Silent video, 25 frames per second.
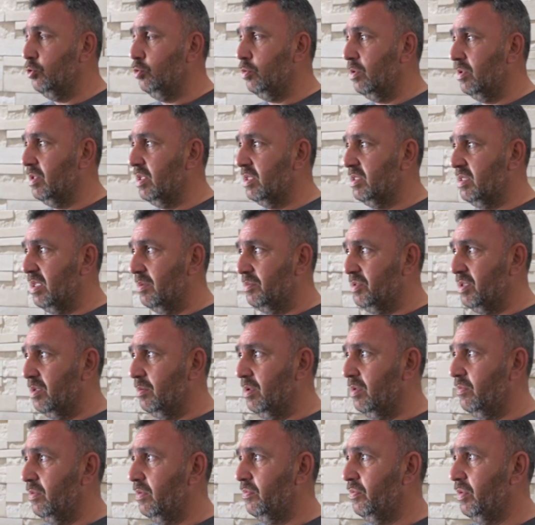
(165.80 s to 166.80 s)
şu anda sebze
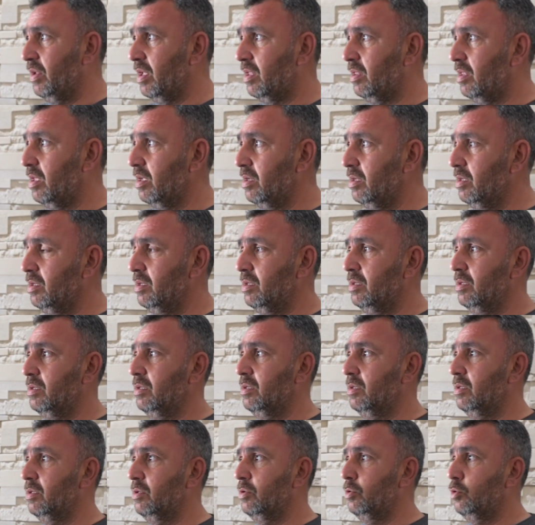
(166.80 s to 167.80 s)
meyve fiyatları
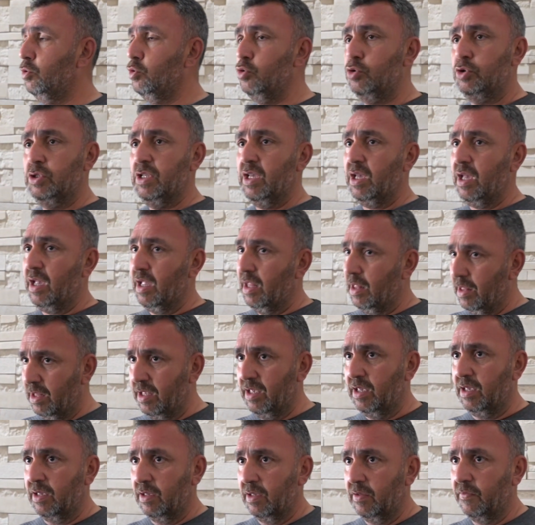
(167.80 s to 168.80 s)
e,
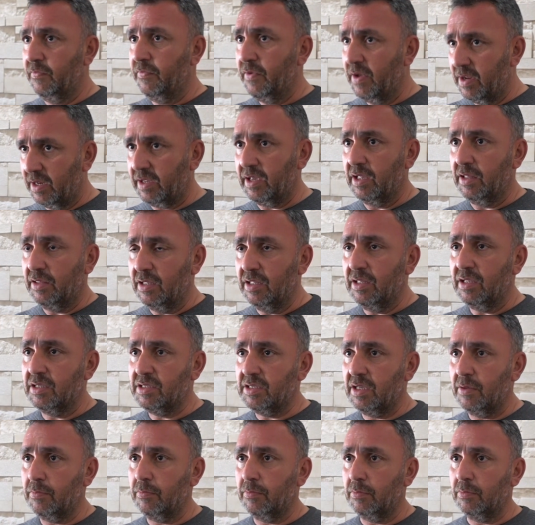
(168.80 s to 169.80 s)
%50 fark etti
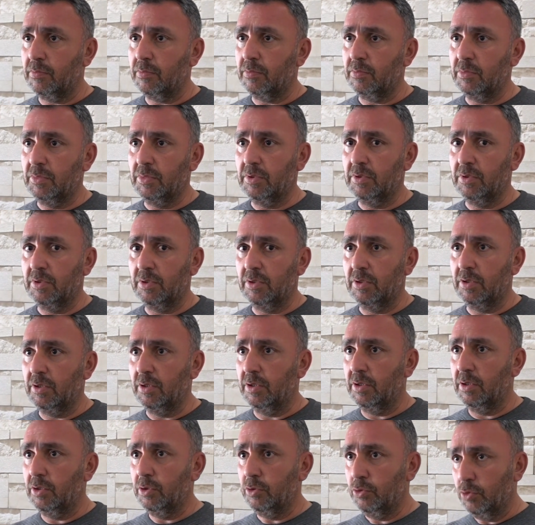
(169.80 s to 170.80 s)
desem e,
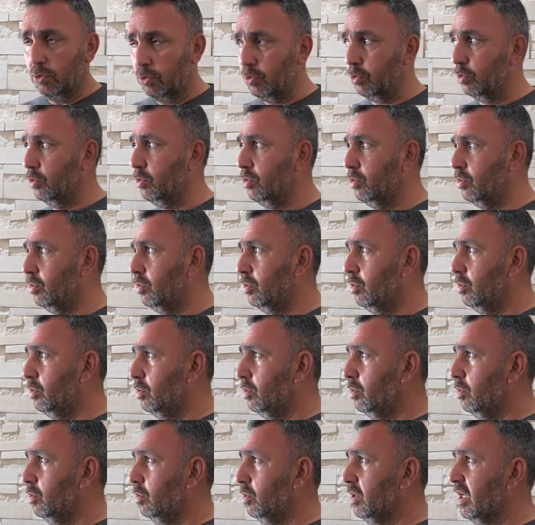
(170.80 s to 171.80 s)
doğrudur.
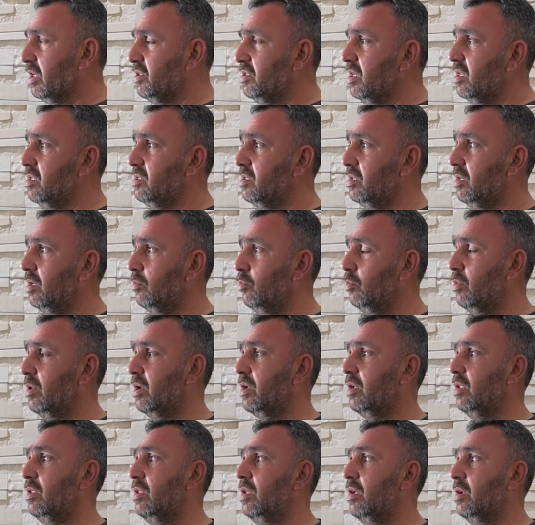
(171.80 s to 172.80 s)
E, geçen sene bu
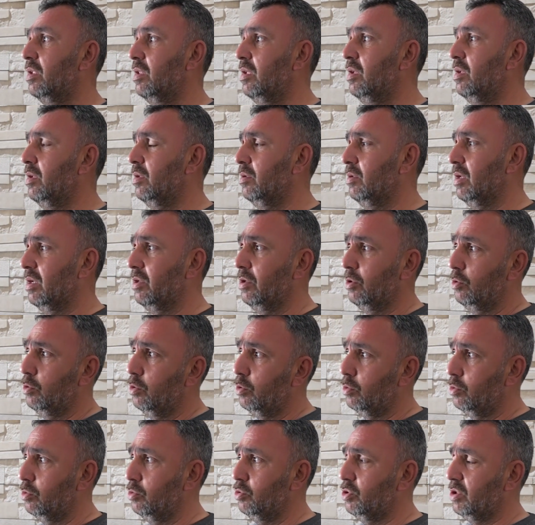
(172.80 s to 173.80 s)
vakitlerde yani
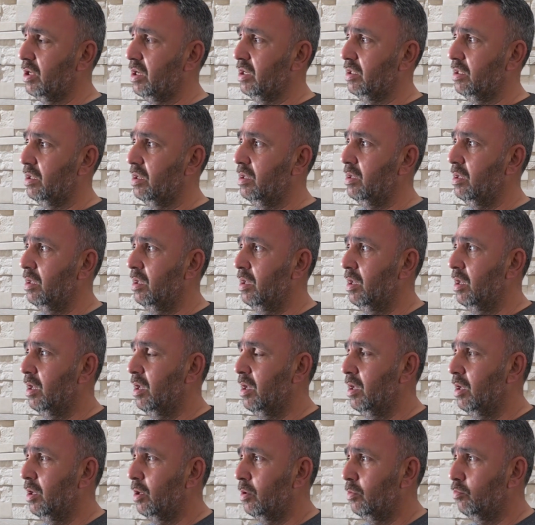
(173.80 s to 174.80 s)
dördüncü ayda
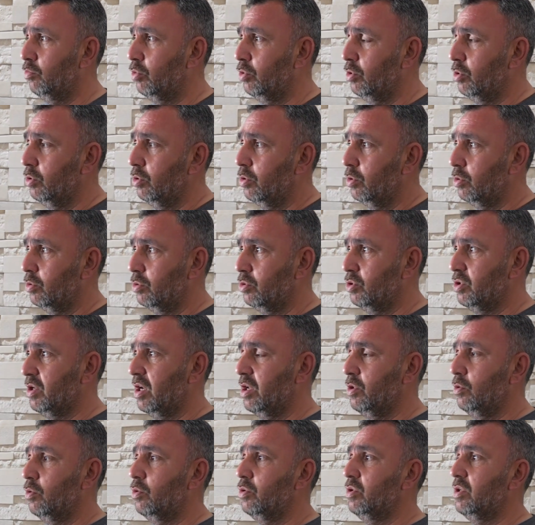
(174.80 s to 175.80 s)
bugün dördüncü
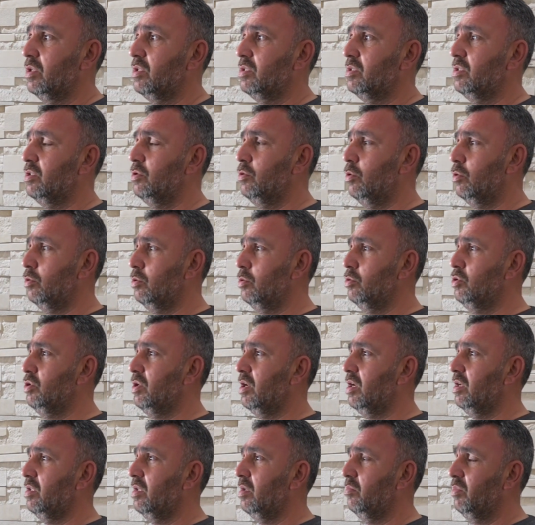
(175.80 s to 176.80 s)
ayın 17'si dördüncü
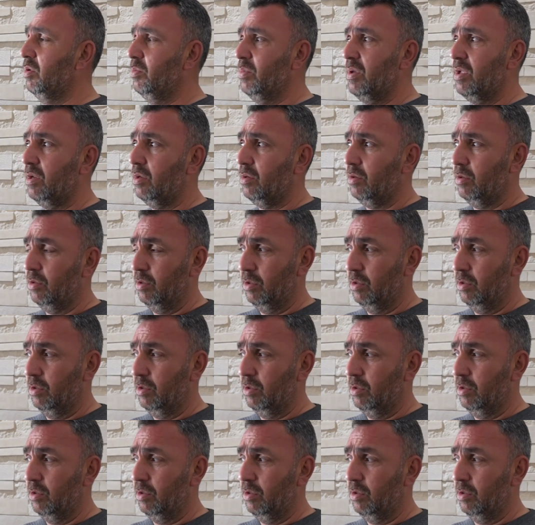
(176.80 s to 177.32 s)
ayda biber